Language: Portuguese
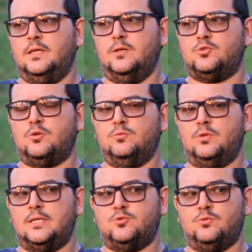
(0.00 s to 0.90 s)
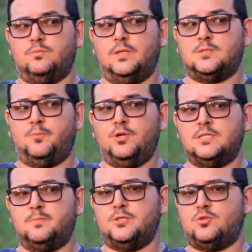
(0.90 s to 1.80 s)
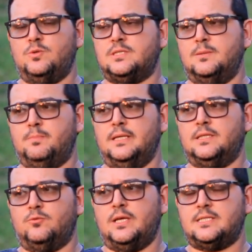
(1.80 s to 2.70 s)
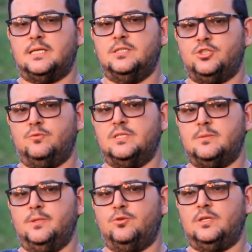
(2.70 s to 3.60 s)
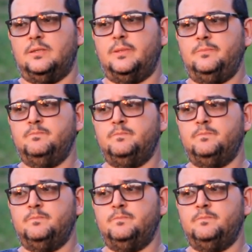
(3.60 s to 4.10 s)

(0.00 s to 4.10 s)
Eu sou uma das, das poucas pessoas que plantam nessa região, nesse microclima.